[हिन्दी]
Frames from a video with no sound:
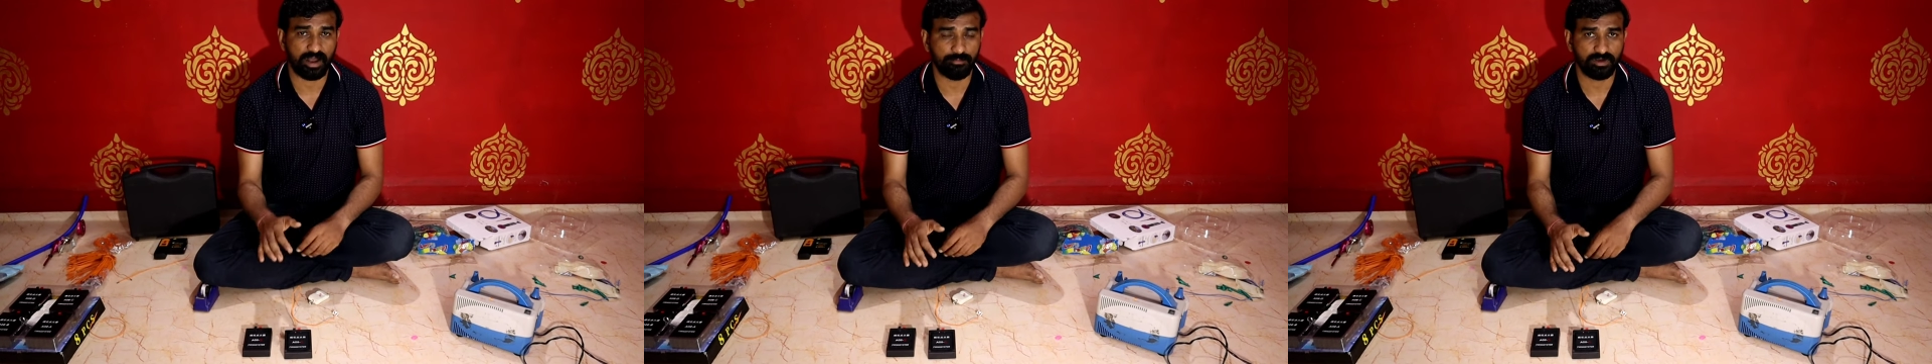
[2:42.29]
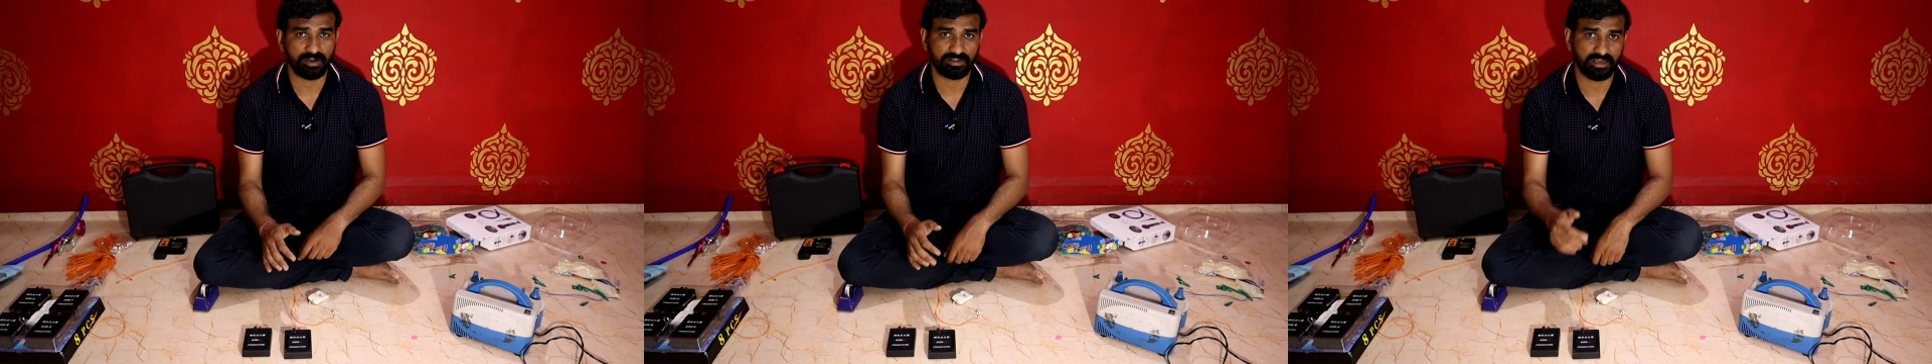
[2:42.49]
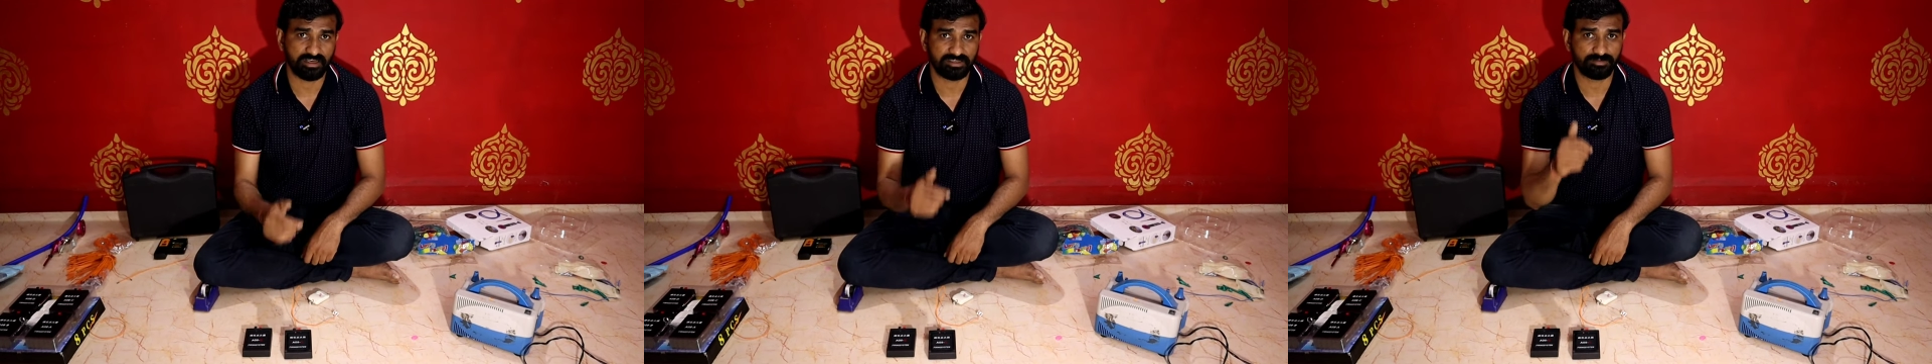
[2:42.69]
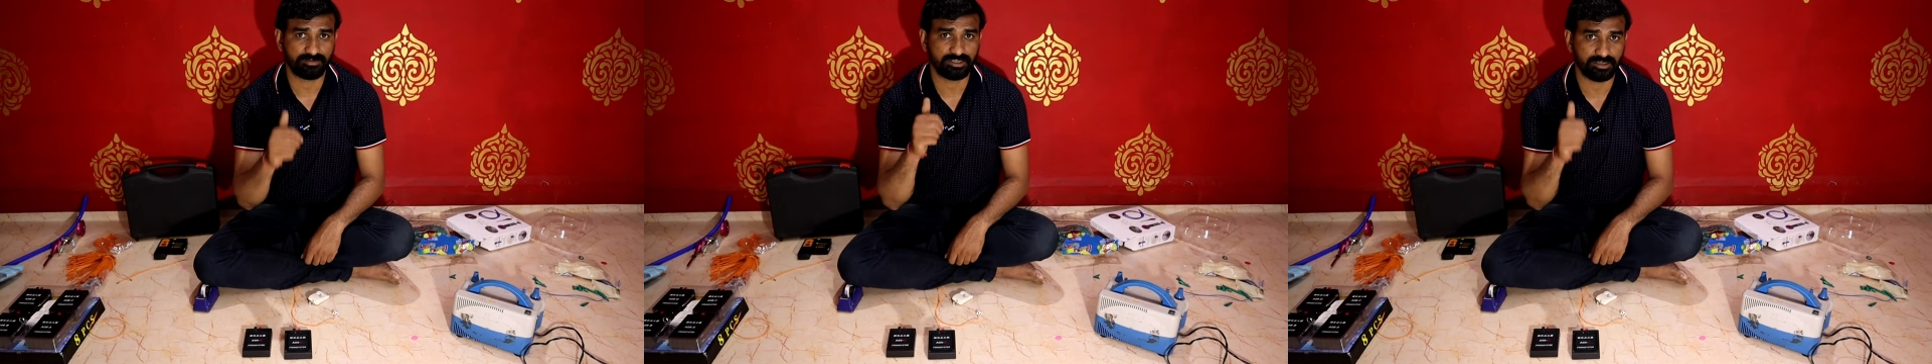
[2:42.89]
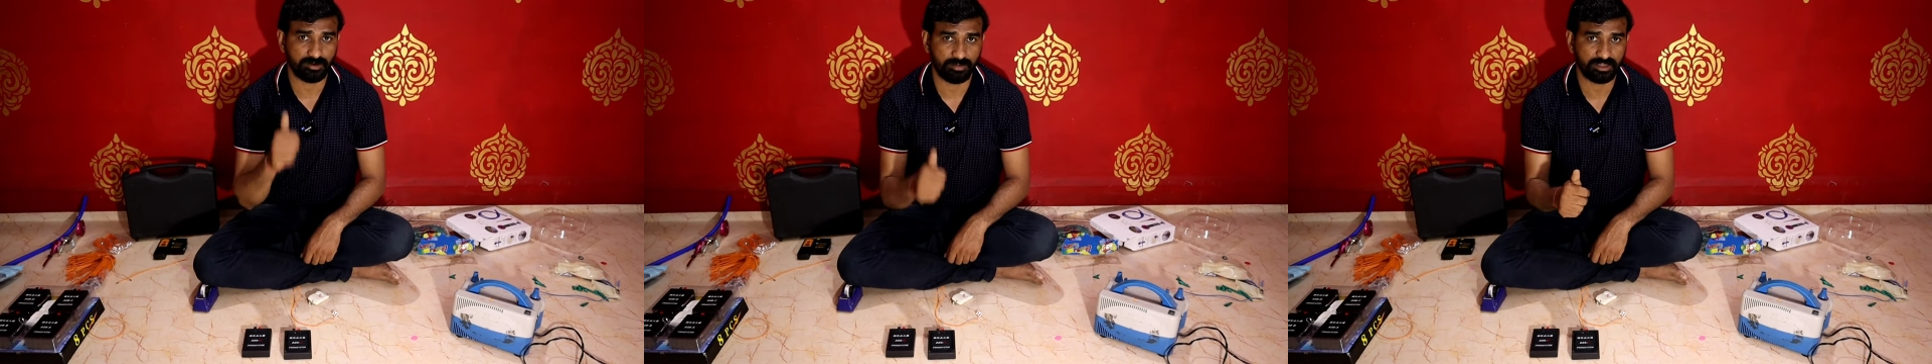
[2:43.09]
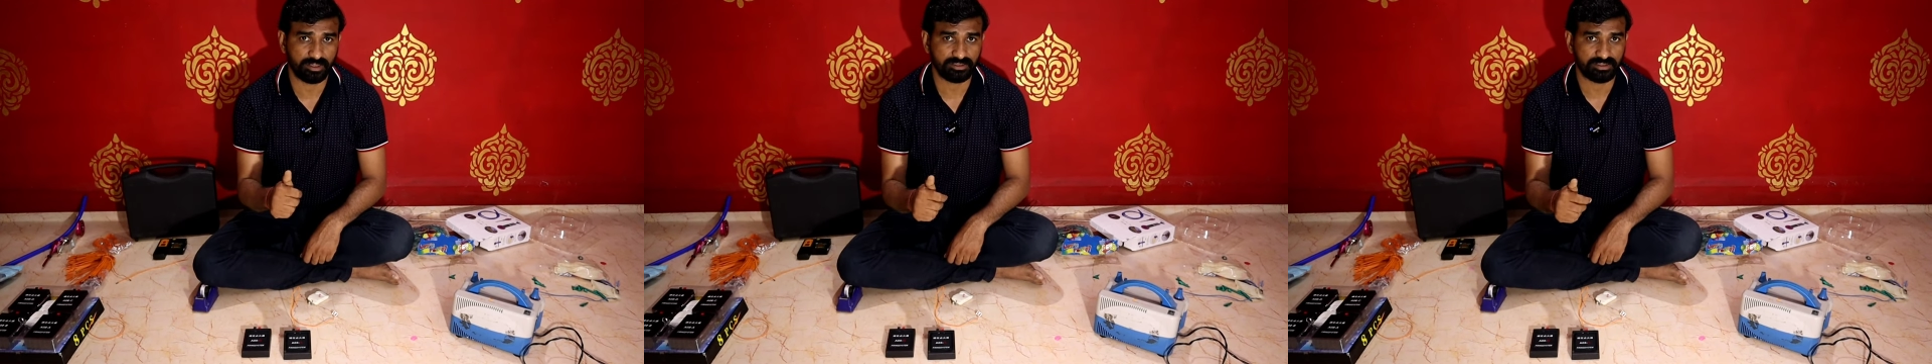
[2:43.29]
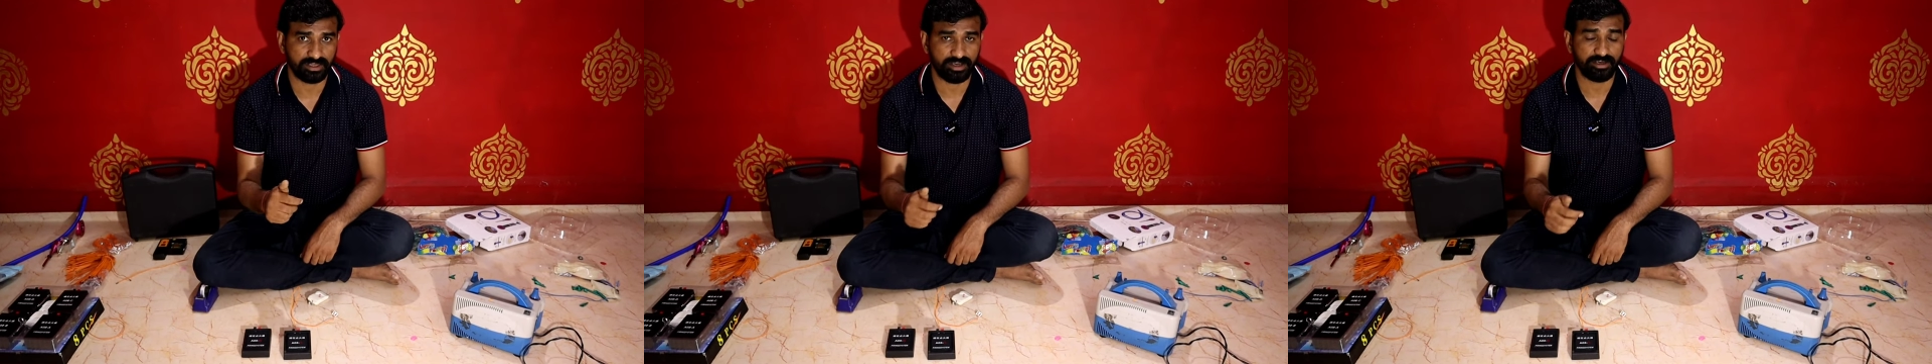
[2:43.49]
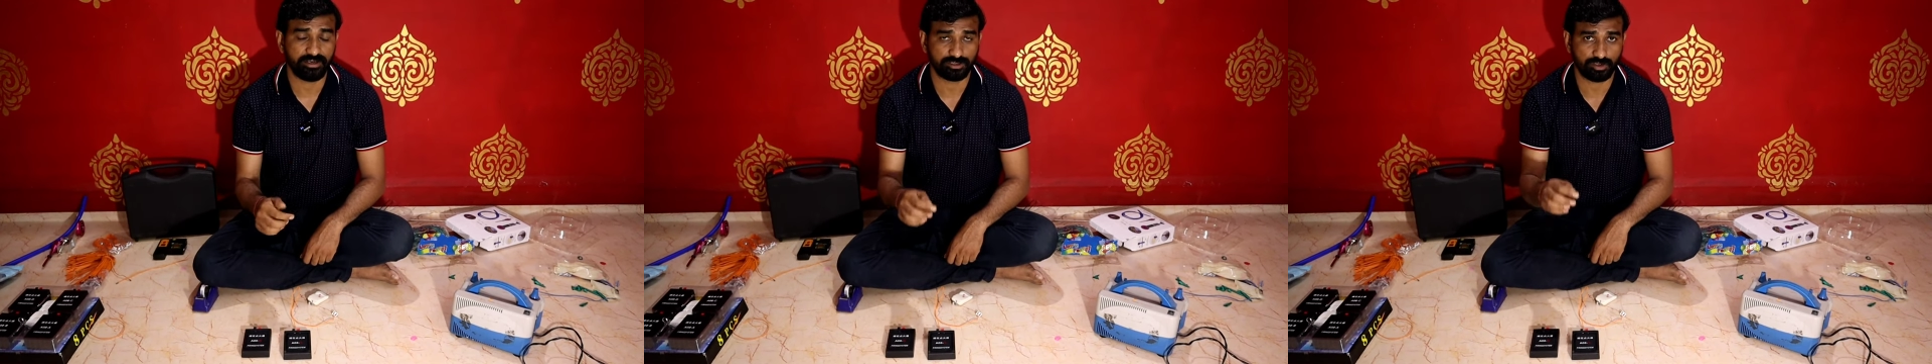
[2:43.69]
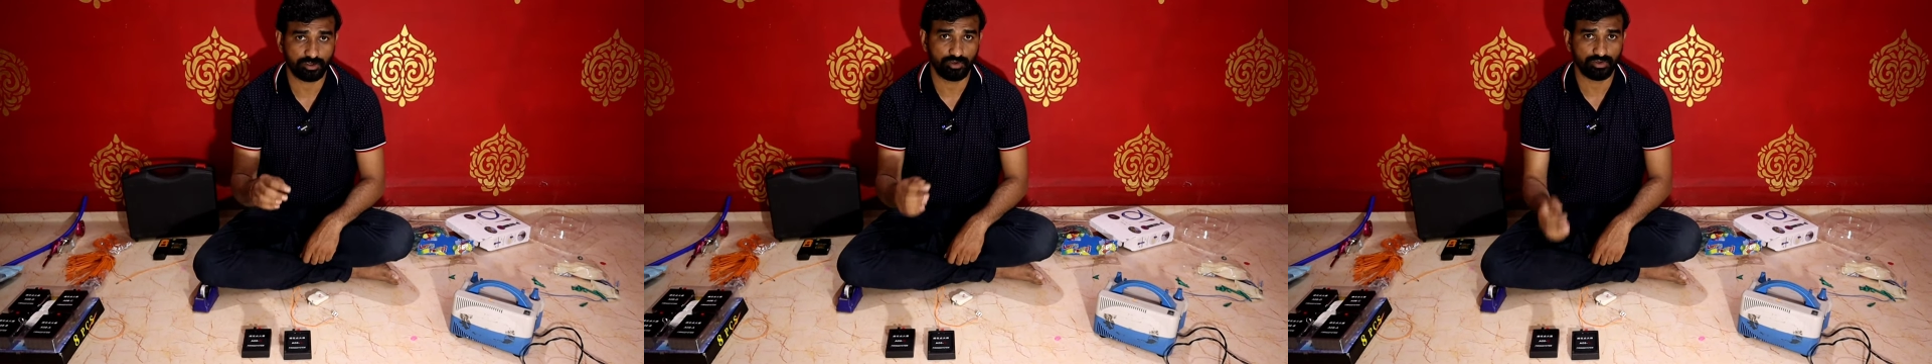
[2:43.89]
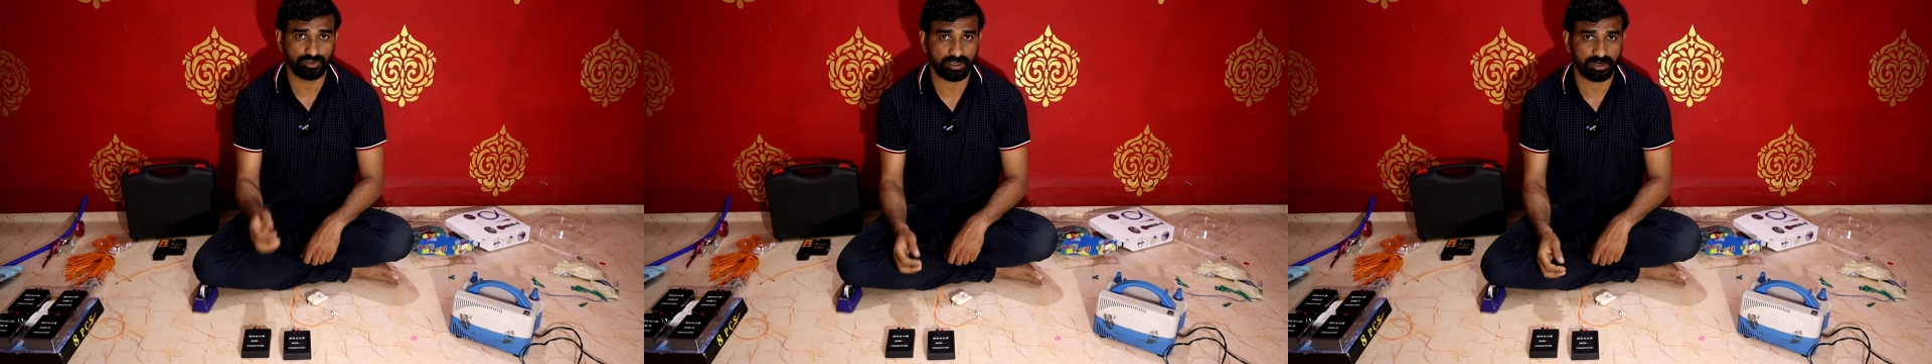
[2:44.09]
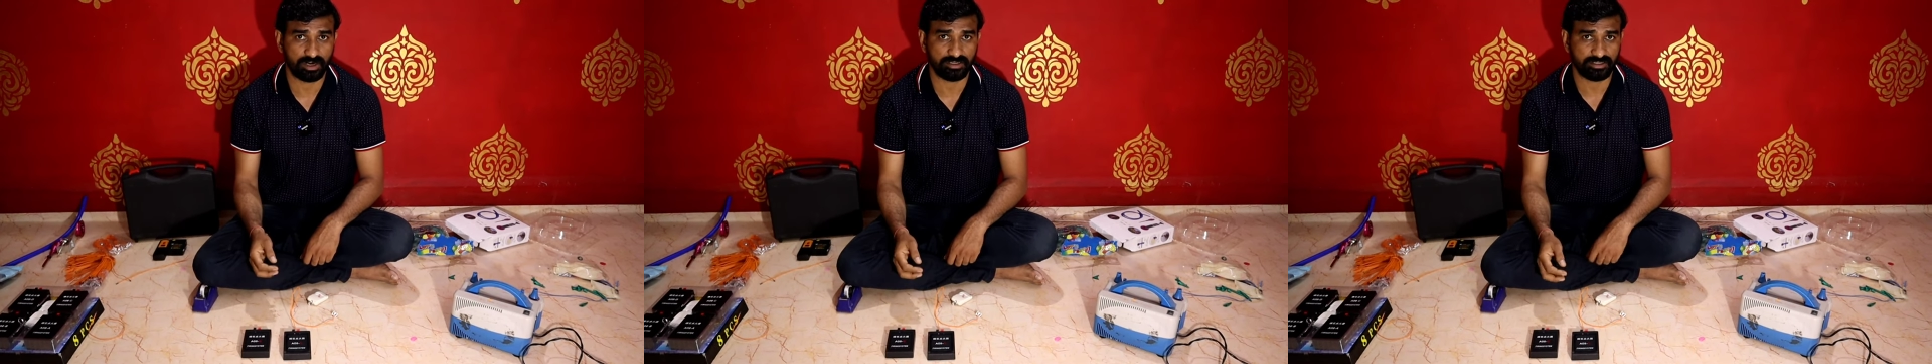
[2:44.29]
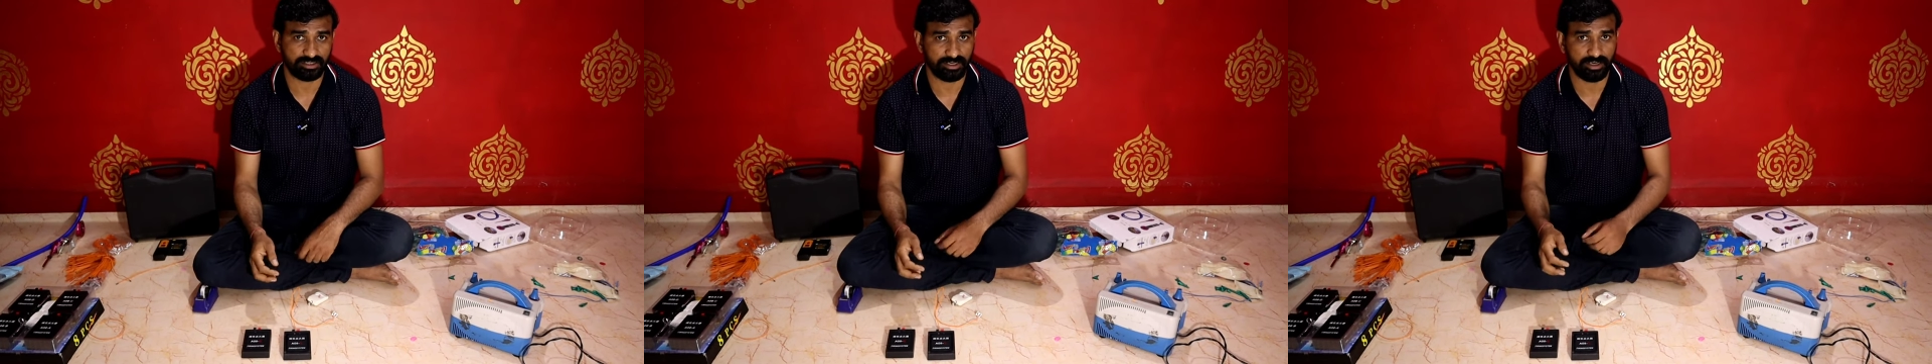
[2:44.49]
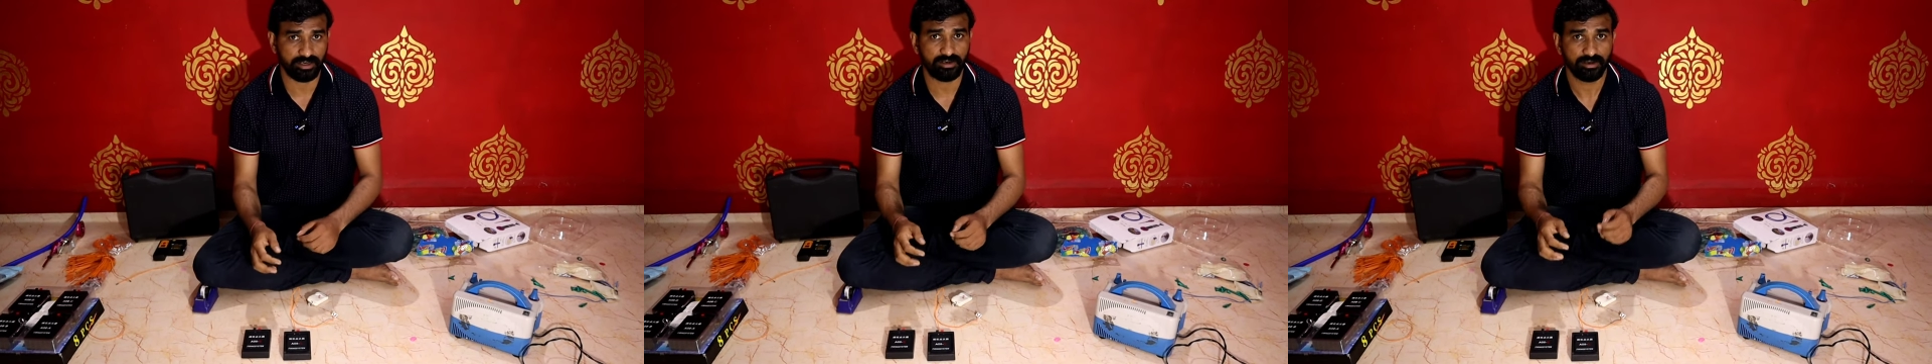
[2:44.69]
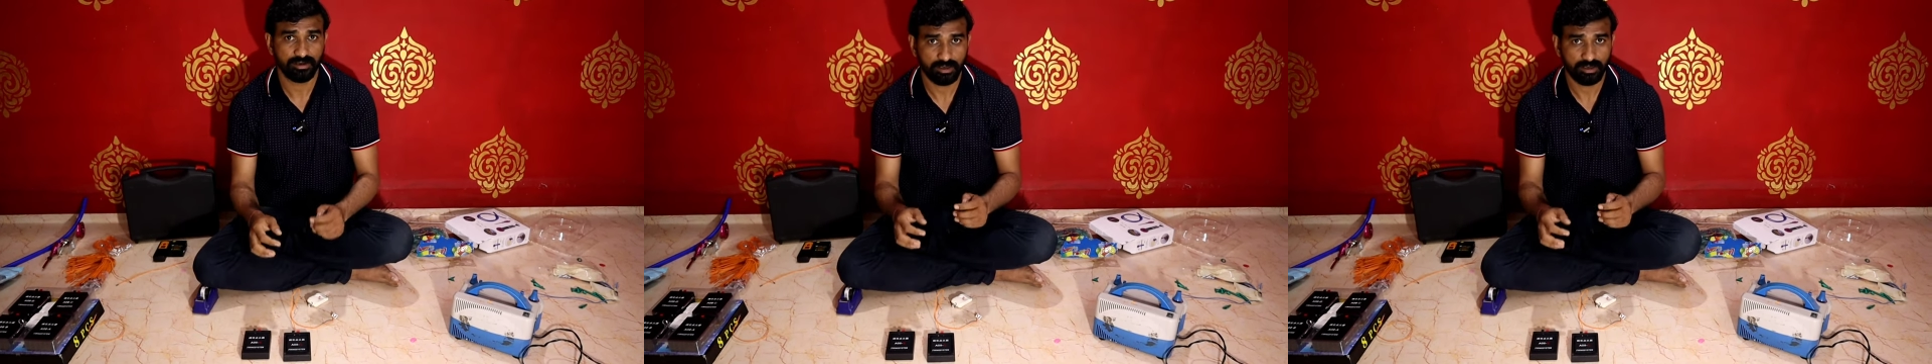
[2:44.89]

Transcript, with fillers: काम करता है सबसे ज़बरदस्त है इसको यूज़ करना चाहिए